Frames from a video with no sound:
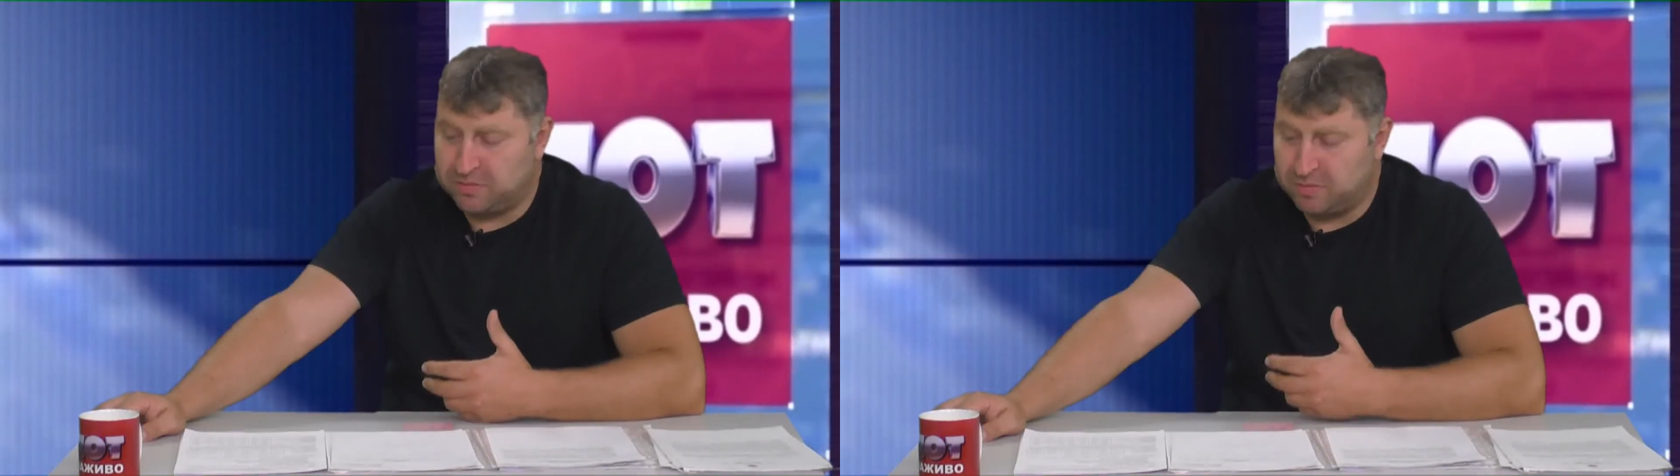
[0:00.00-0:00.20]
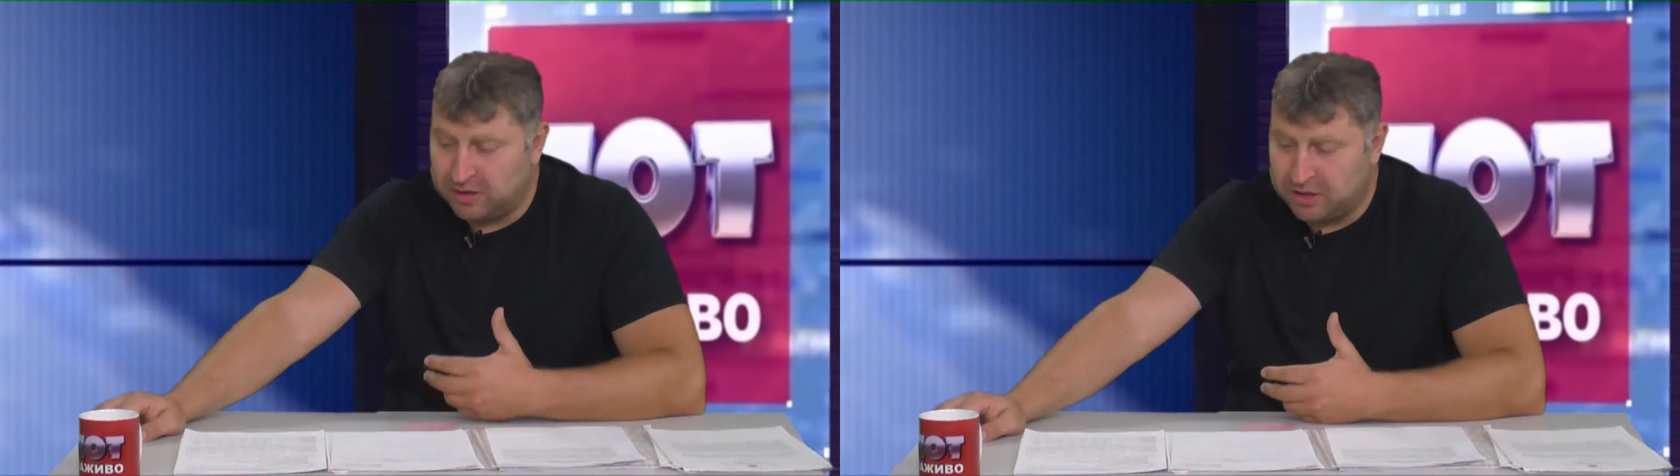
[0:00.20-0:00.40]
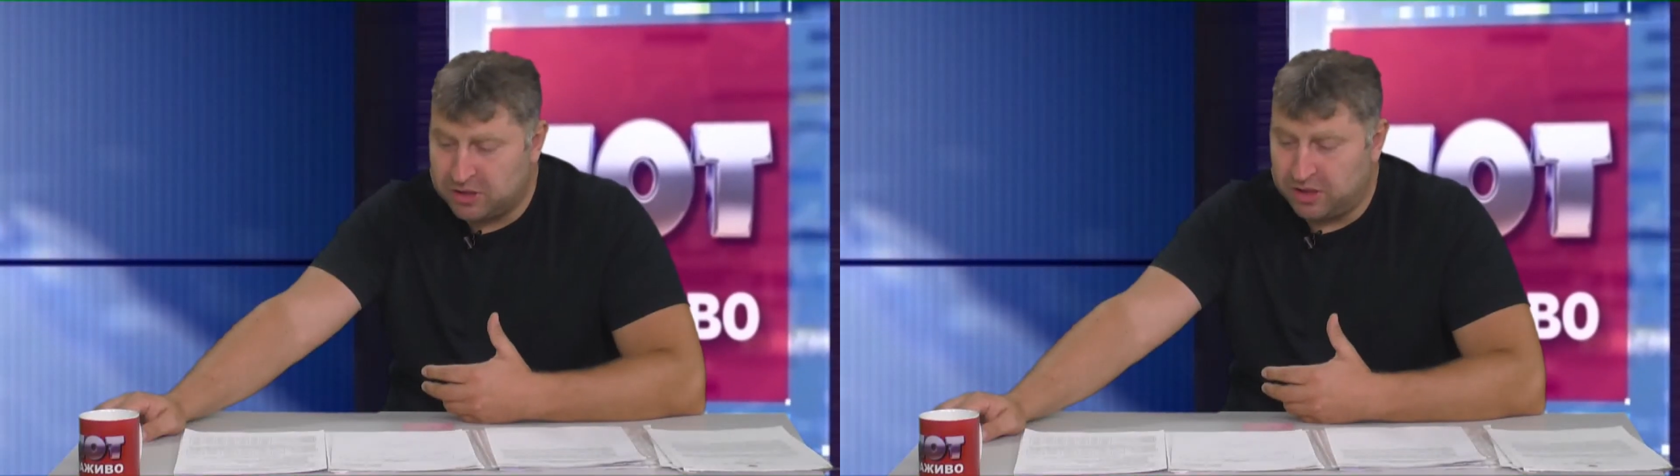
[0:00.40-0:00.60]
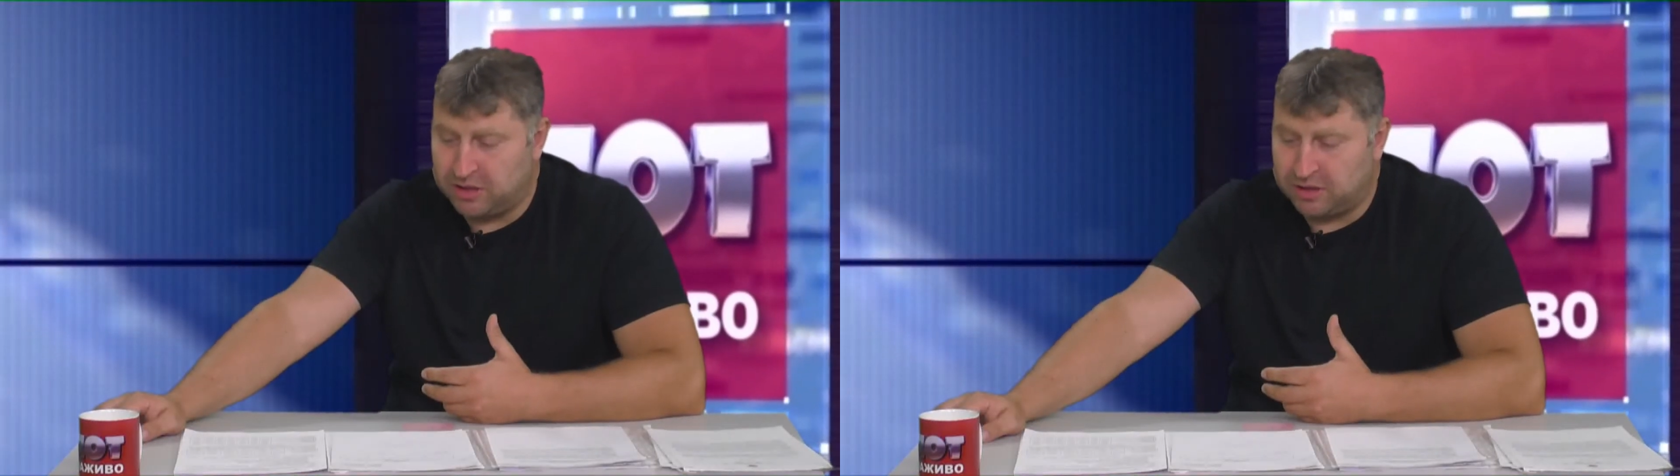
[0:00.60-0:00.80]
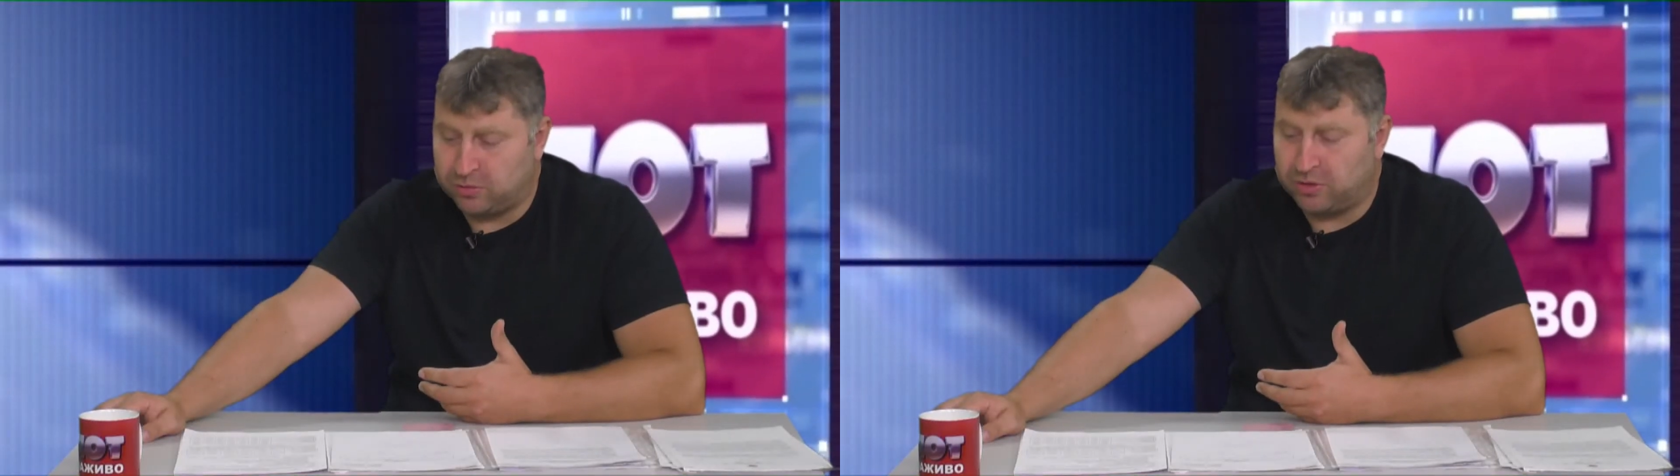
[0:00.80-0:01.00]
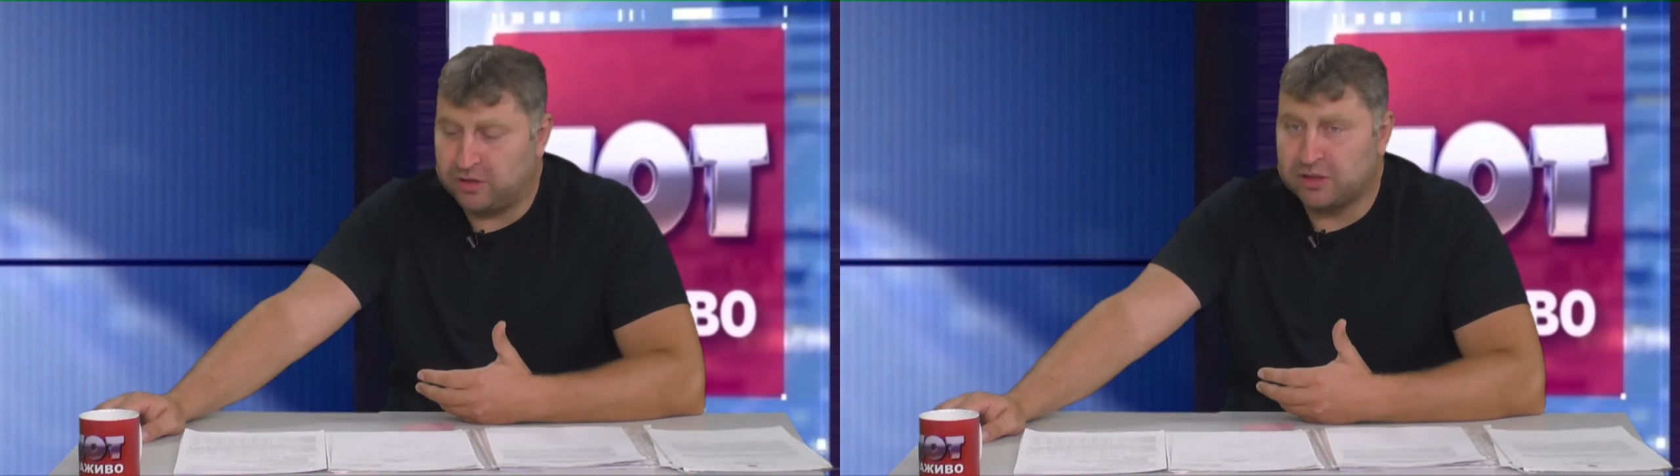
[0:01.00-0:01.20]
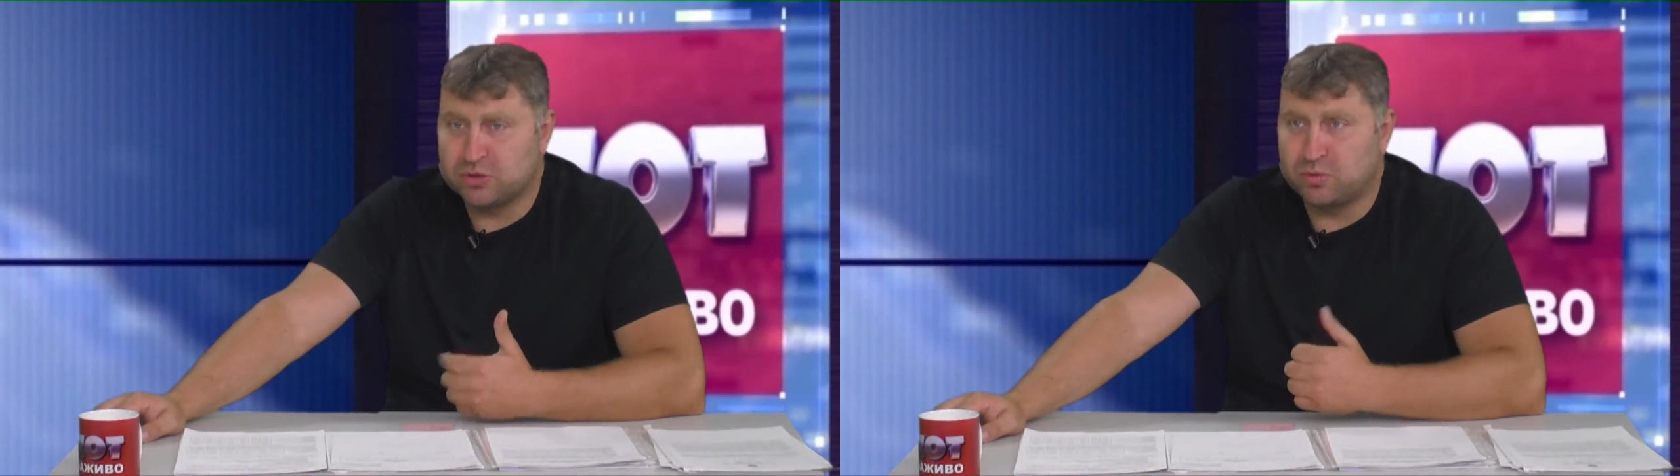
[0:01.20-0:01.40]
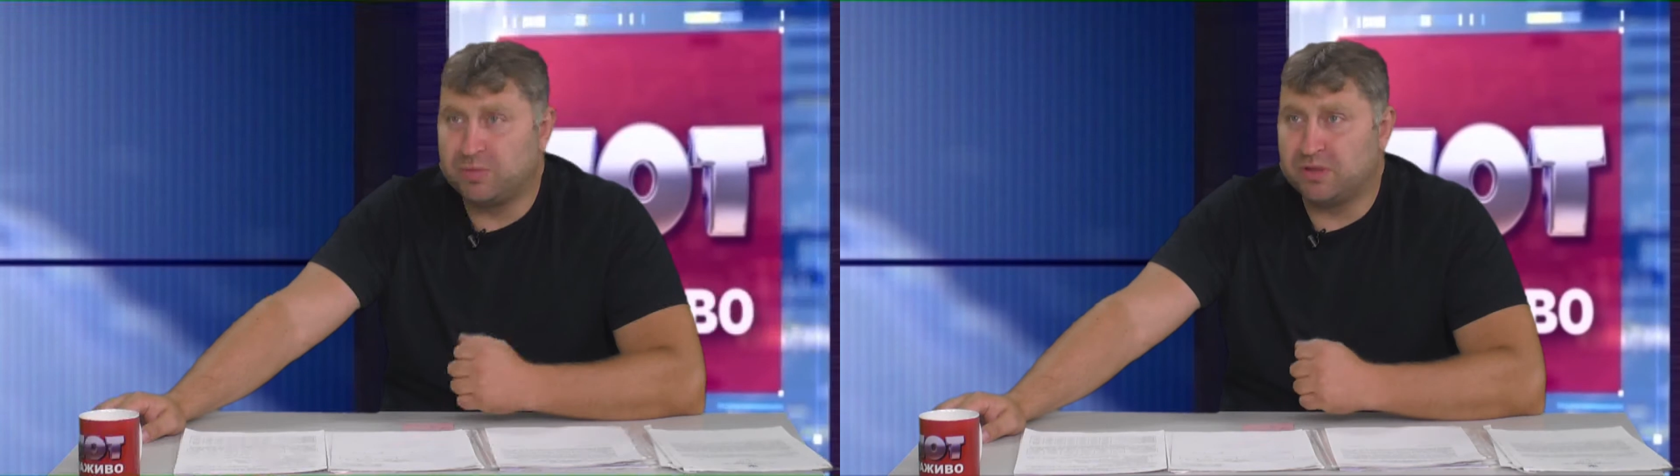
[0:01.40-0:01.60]
из предложений, которое
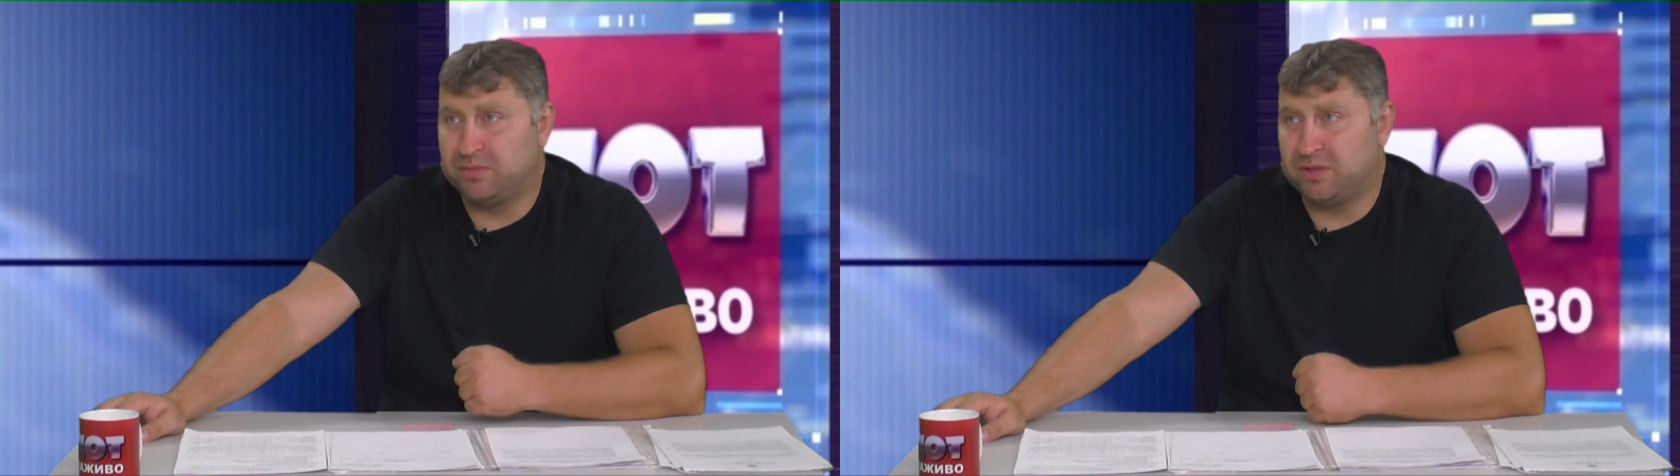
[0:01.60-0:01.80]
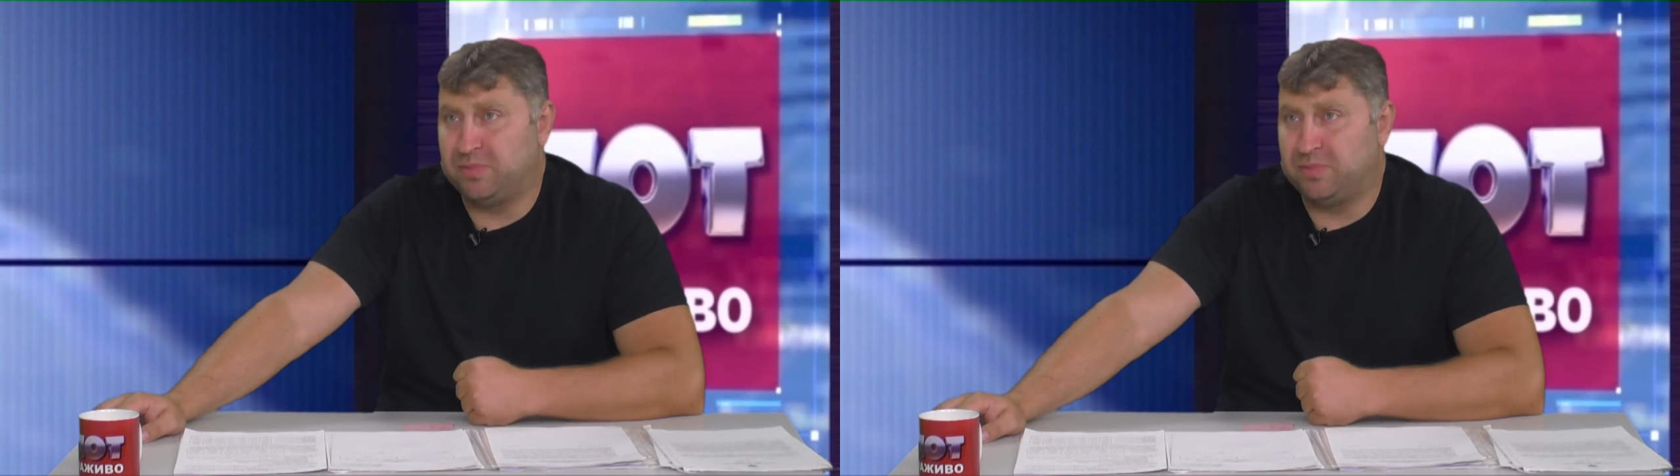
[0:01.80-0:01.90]
должно было